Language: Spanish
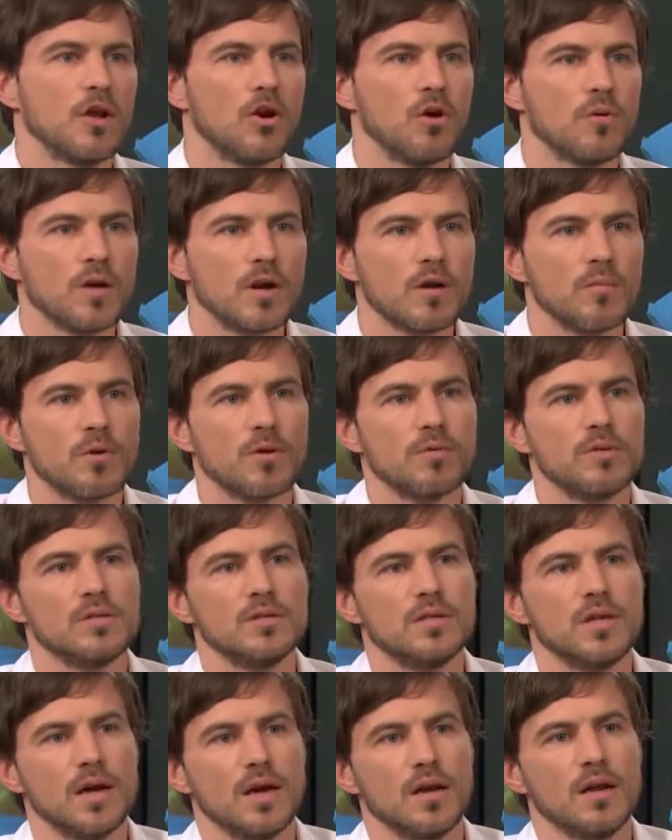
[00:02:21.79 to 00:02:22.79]
el gobierno
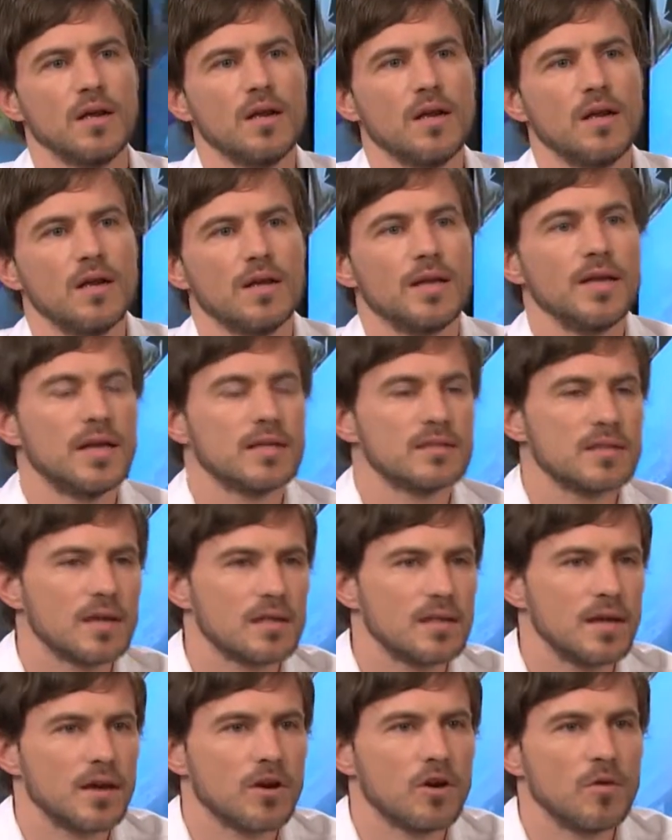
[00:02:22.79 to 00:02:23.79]
provincial y la
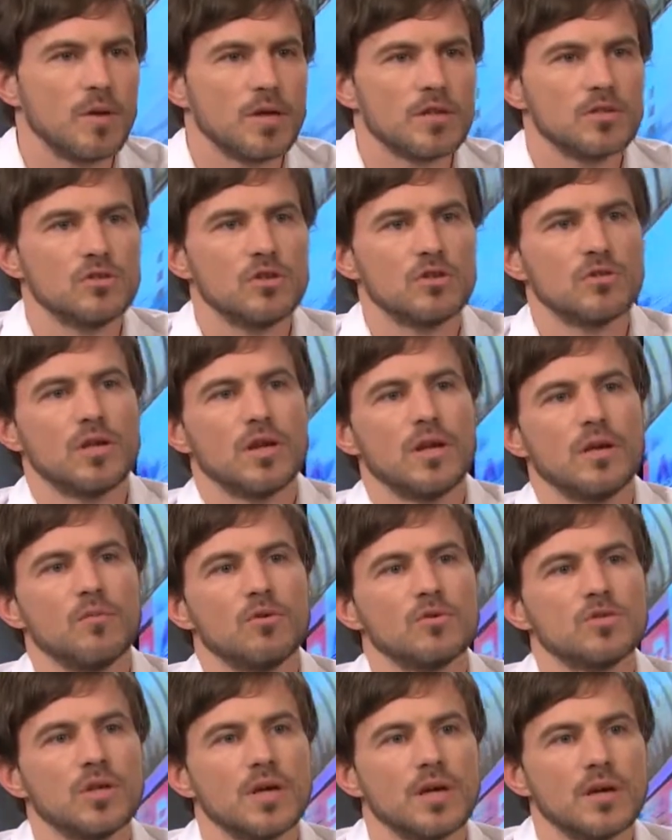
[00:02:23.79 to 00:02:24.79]
Secretaría de Comercio
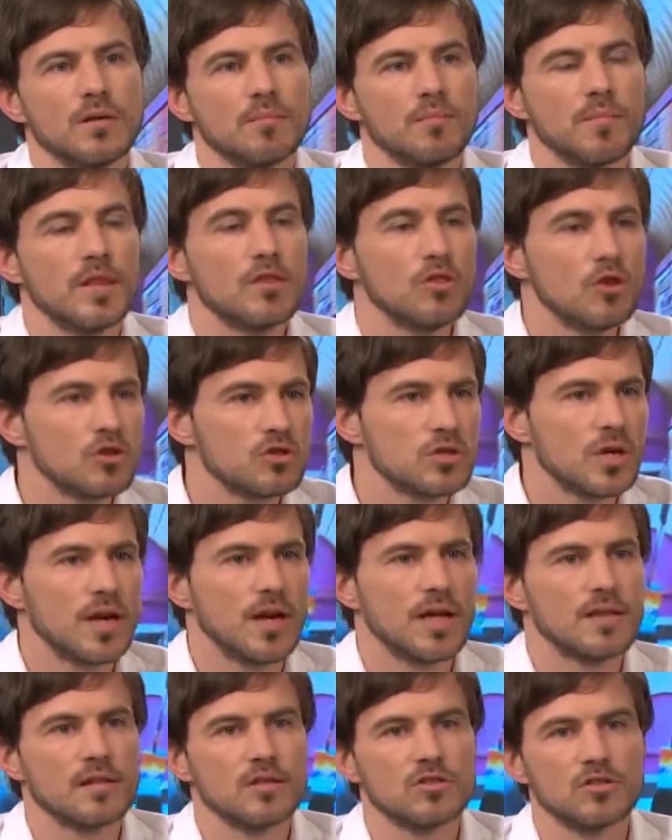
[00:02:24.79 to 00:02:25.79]
tenemos en Mendoza,
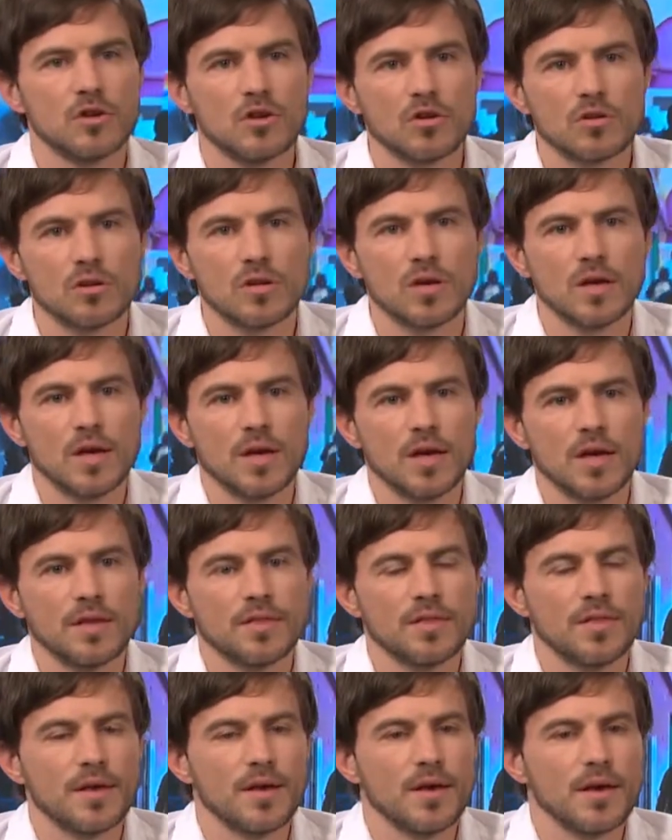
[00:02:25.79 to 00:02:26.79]
en la estación
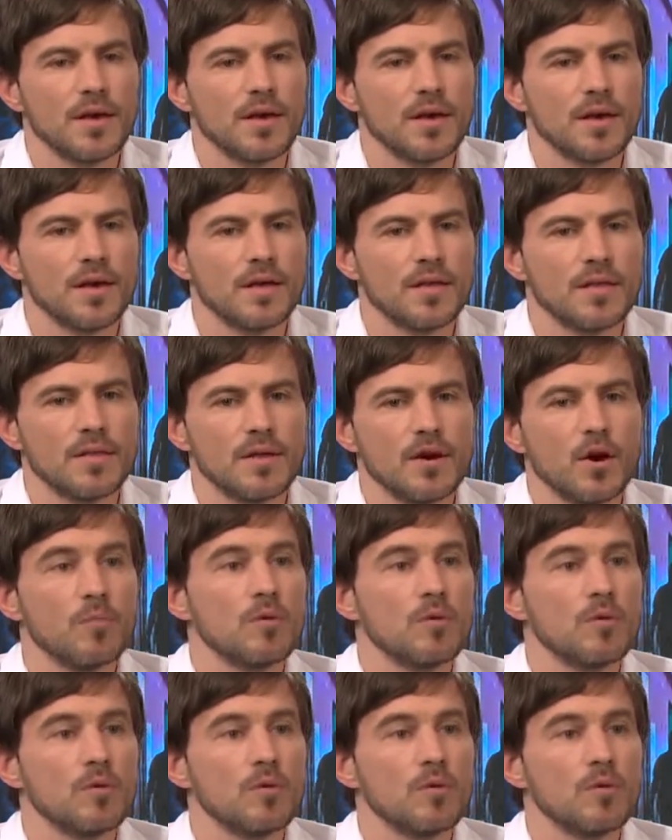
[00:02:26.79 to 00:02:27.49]
de,